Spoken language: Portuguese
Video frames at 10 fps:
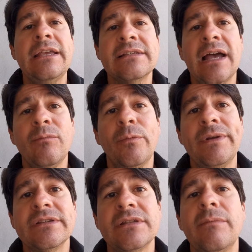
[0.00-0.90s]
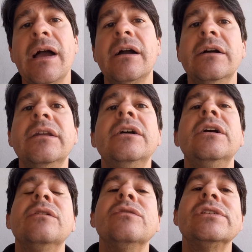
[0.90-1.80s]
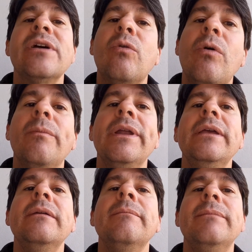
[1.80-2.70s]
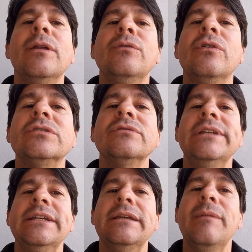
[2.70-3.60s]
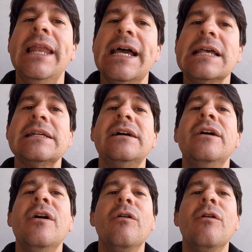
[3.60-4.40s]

Quem sabe o preço tá bacana você compra aí pelo nosso link, beleza?